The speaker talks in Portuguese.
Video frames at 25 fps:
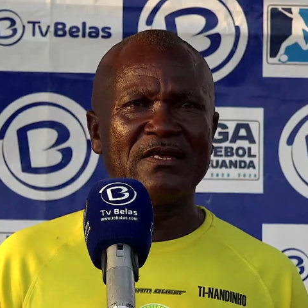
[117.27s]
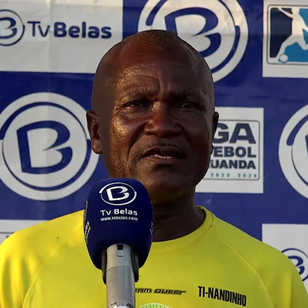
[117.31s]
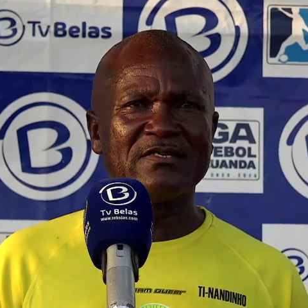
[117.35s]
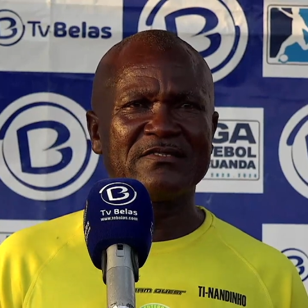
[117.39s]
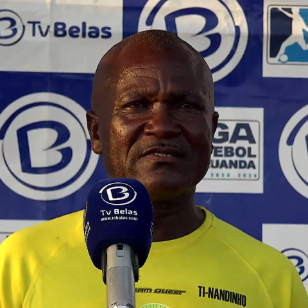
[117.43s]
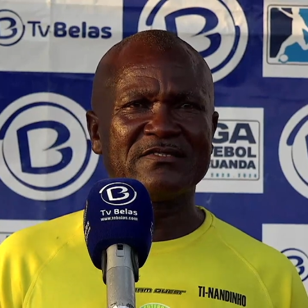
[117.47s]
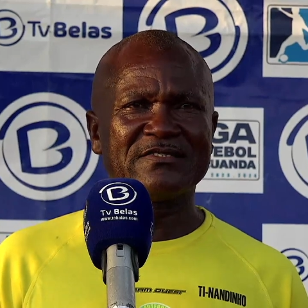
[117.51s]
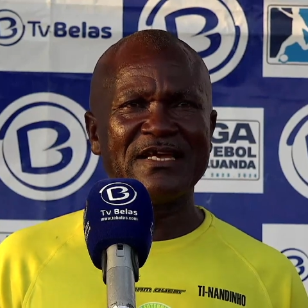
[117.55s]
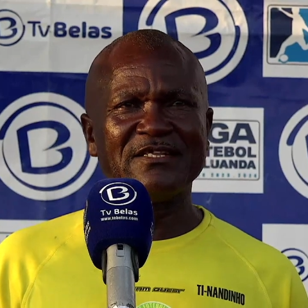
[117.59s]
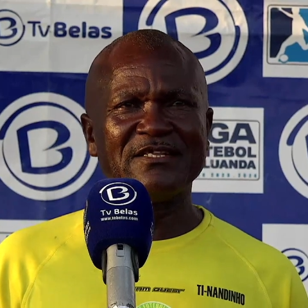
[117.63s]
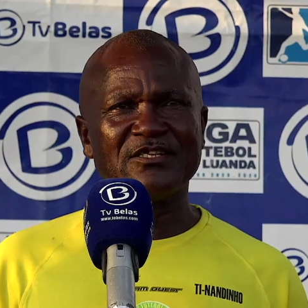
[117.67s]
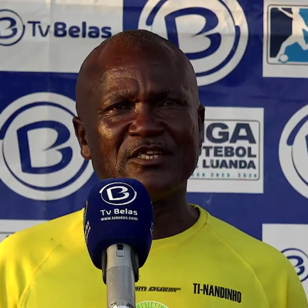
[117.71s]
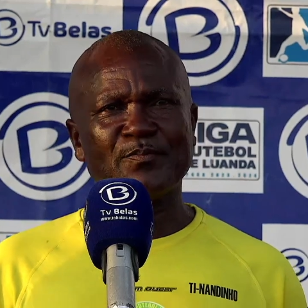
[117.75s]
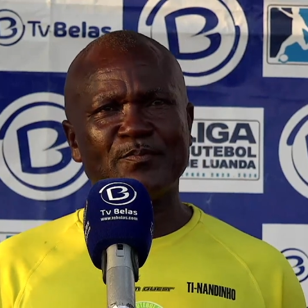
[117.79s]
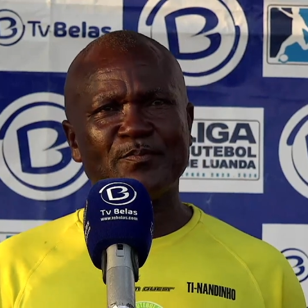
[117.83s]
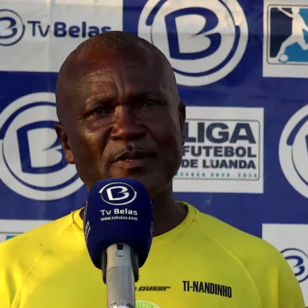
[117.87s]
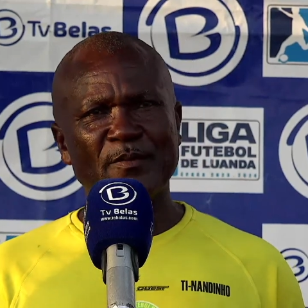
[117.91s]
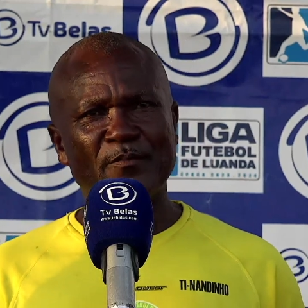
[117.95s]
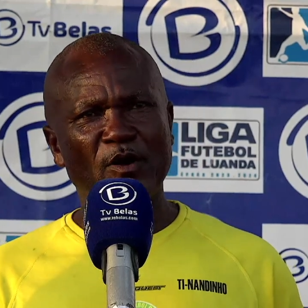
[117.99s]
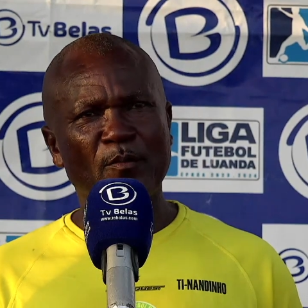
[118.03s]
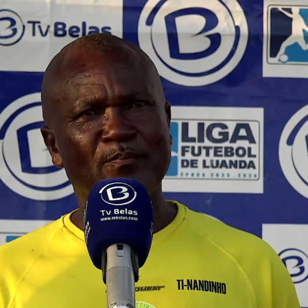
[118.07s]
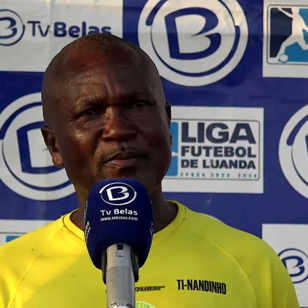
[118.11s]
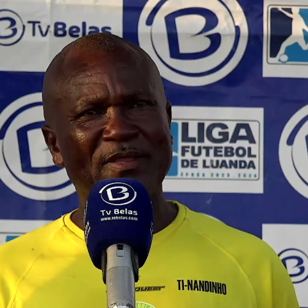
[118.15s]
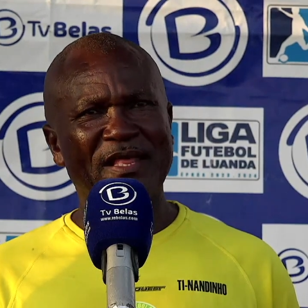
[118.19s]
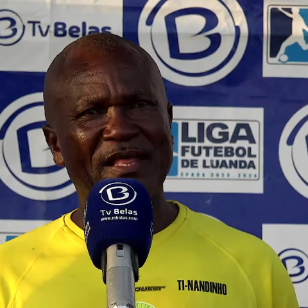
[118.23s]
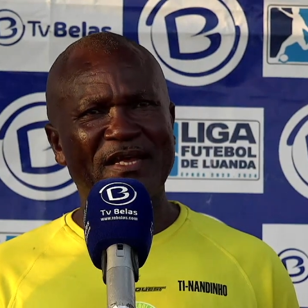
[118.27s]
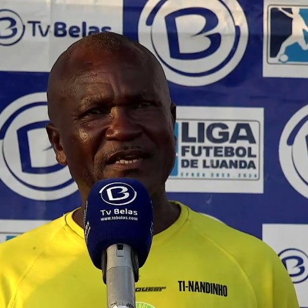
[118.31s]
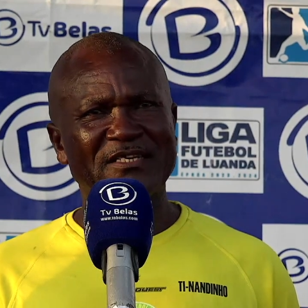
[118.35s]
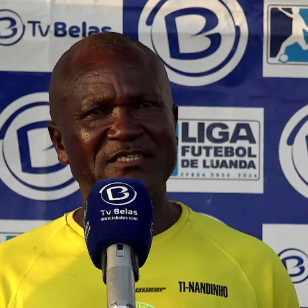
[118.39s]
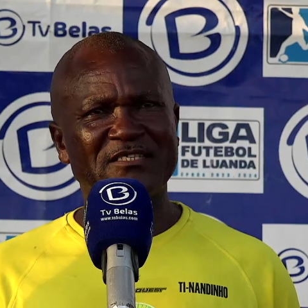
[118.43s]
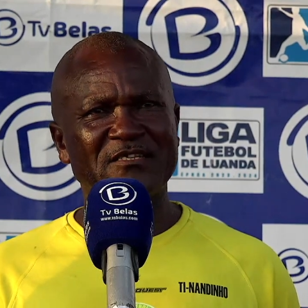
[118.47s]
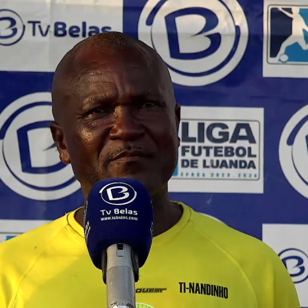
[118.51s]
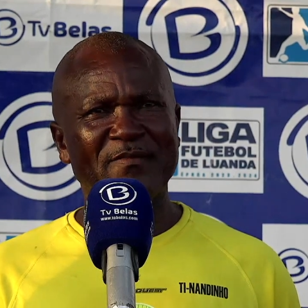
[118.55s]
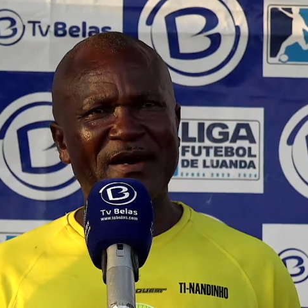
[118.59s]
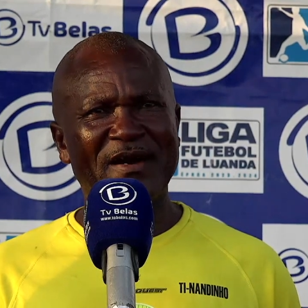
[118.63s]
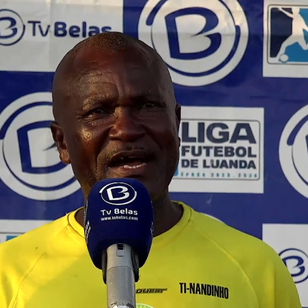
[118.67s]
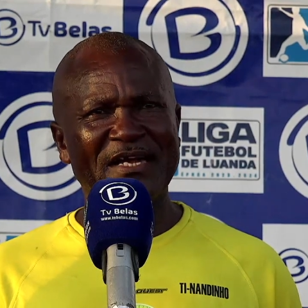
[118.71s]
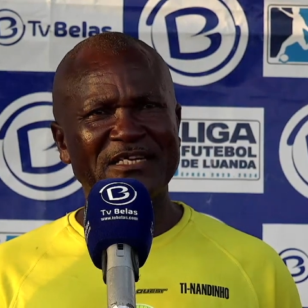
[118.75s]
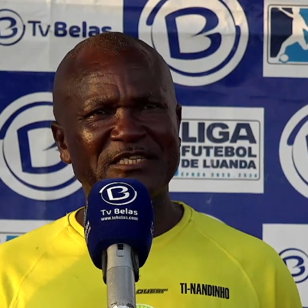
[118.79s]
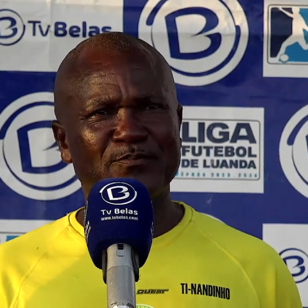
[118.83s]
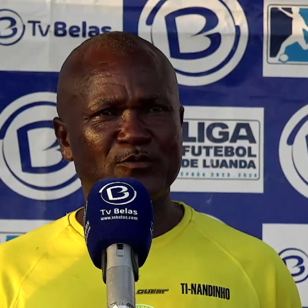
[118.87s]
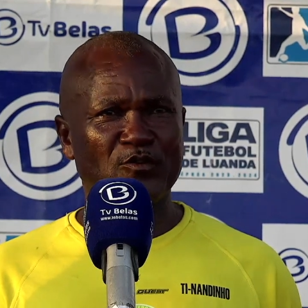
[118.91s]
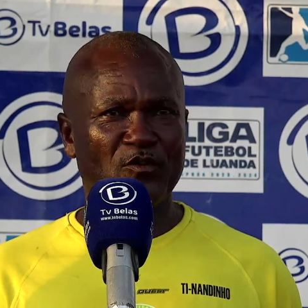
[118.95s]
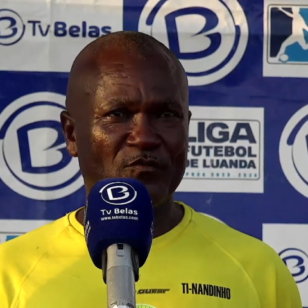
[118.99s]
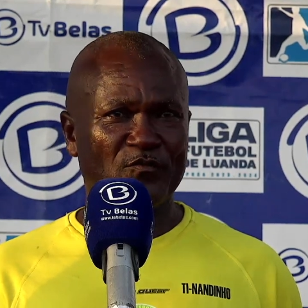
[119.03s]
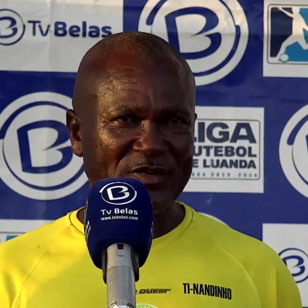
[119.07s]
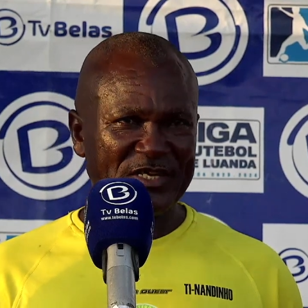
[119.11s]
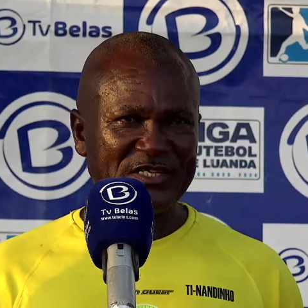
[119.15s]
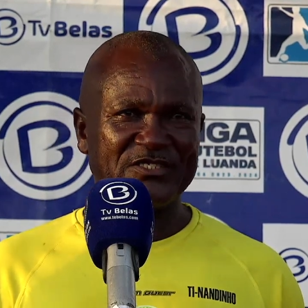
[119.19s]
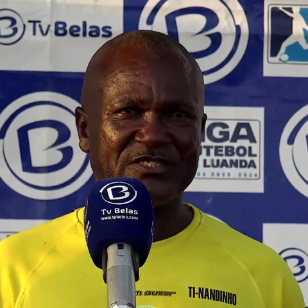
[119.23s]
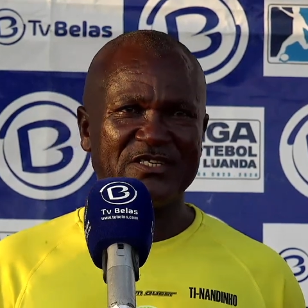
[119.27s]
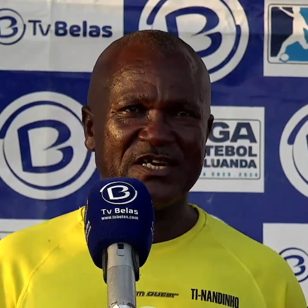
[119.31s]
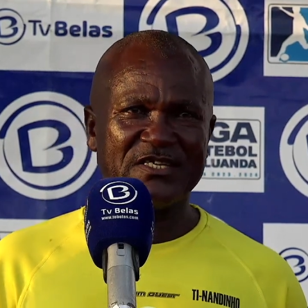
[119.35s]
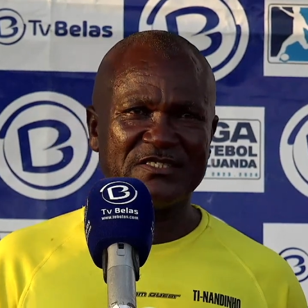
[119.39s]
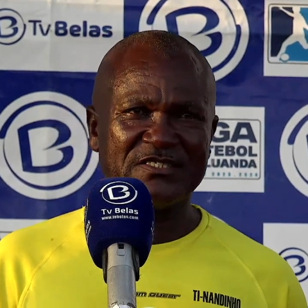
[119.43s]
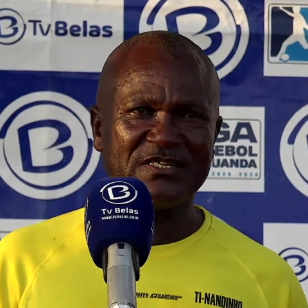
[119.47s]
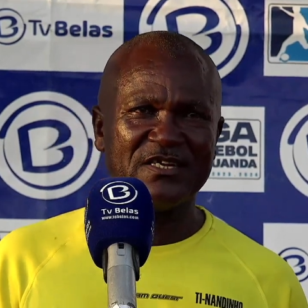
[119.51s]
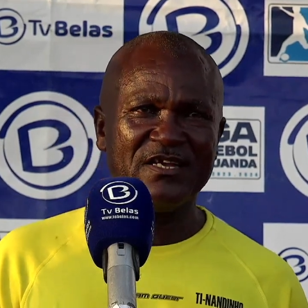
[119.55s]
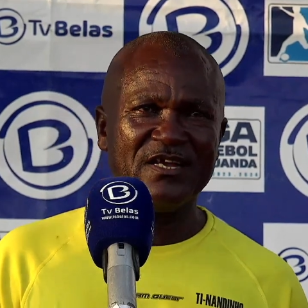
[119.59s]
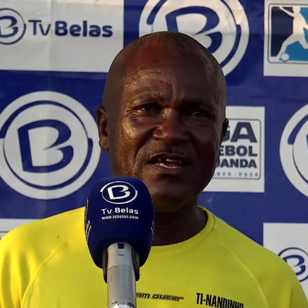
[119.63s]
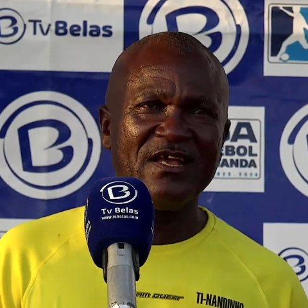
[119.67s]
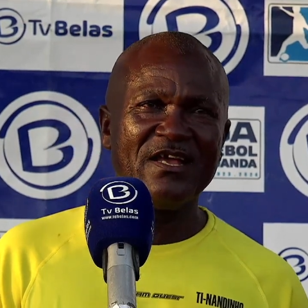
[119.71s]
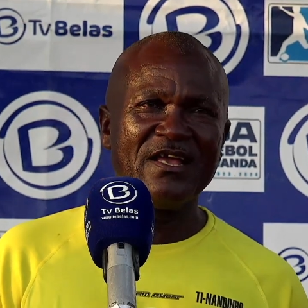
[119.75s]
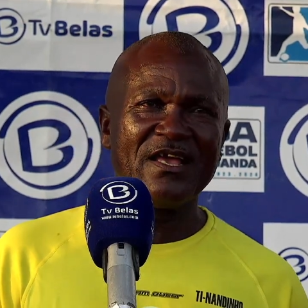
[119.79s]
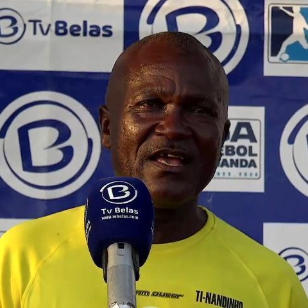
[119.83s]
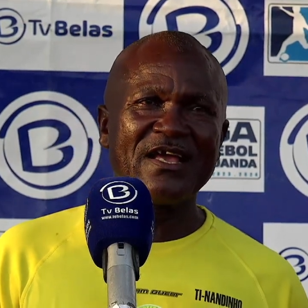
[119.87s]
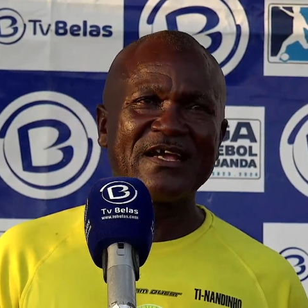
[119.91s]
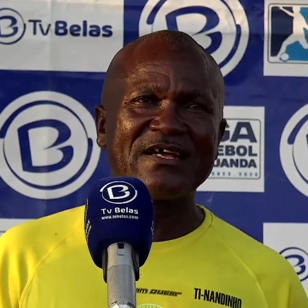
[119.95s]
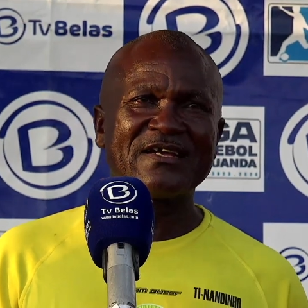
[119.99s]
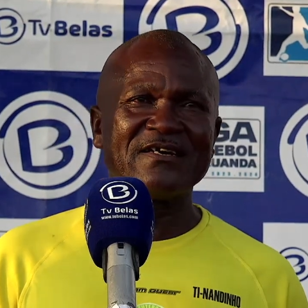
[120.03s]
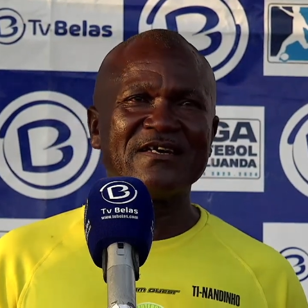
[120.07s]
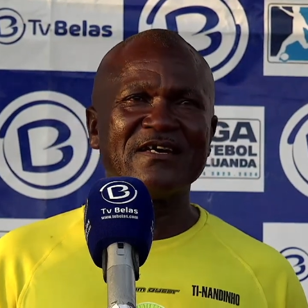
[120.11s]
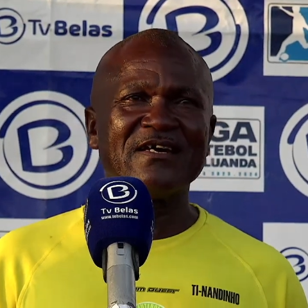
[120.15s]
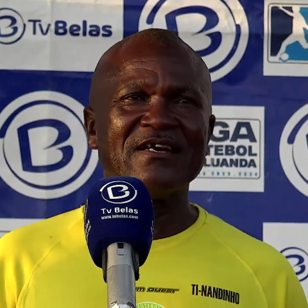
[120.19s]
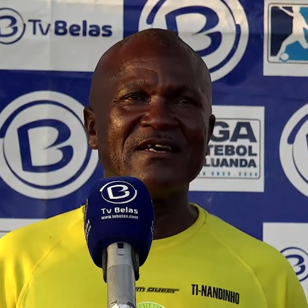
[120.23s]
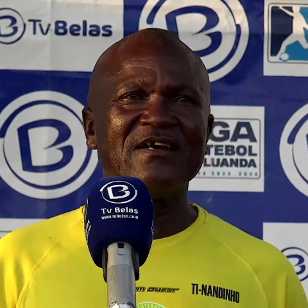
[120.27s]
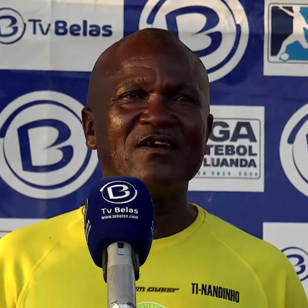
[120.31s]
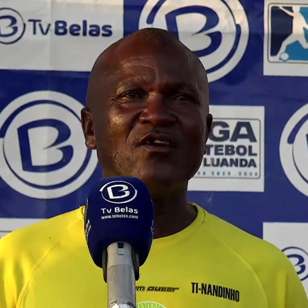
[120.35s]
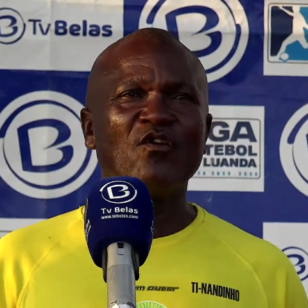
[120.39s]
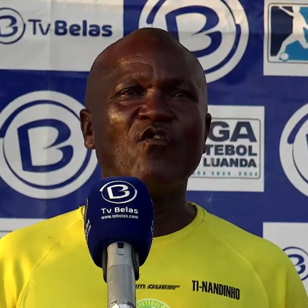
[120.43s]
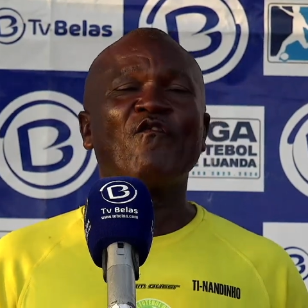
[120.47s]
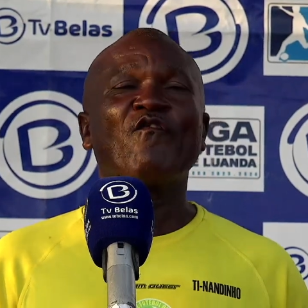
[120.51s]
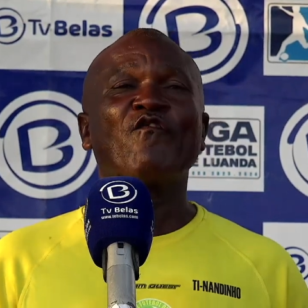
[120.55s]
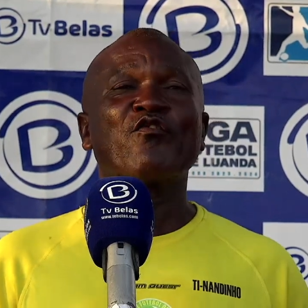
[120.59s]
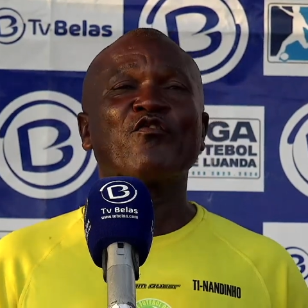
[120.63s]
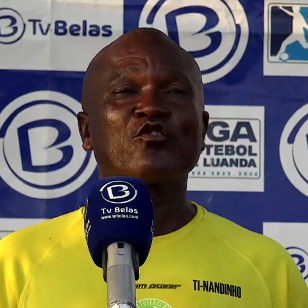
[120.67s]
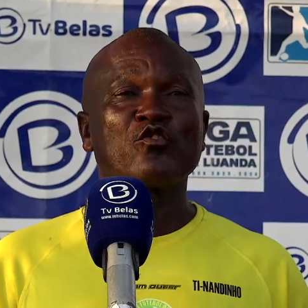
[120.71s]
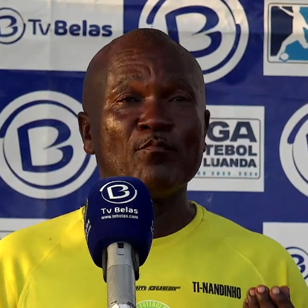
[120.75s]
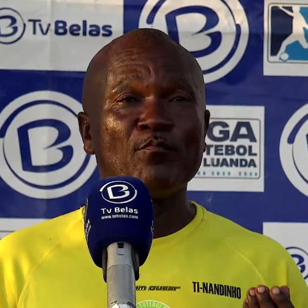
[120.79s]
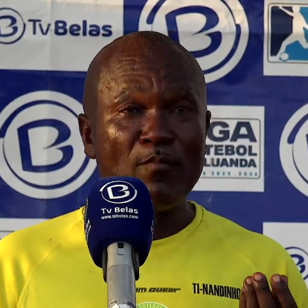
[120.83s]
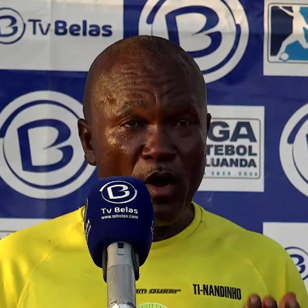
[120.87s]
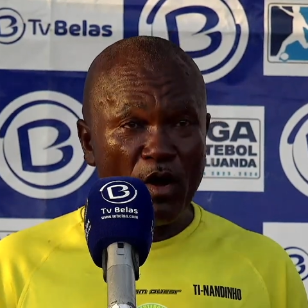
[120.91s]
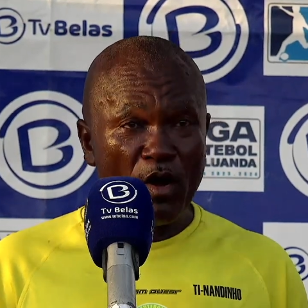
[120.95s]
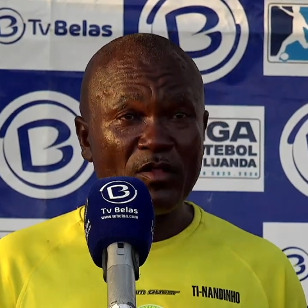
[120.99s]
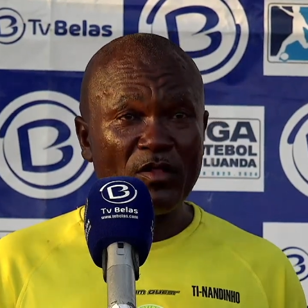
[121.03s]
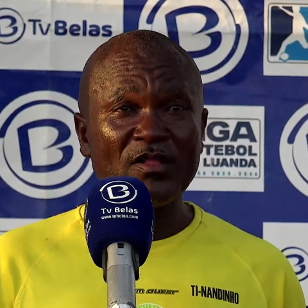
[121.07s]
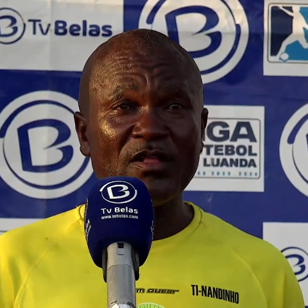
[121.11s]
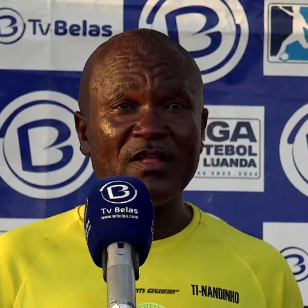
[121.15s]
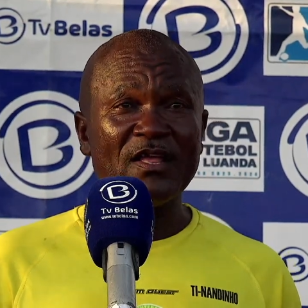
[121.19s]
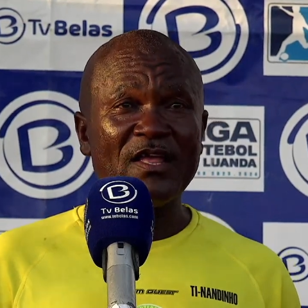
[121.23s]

sem desprimor para as demais províncias, é que o futebol